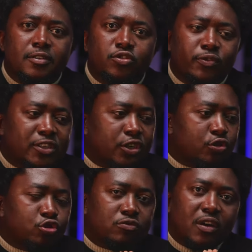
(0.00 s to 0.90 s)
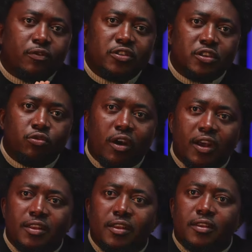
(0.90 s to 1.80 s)
Je suis fatigué de recevoir vos
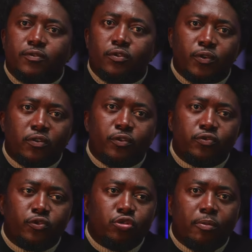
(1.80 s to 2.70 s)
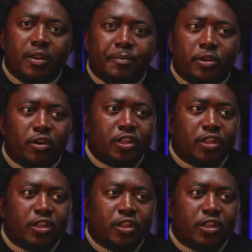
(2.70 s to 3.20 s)
histoires, vos, vos, demandes, pardon.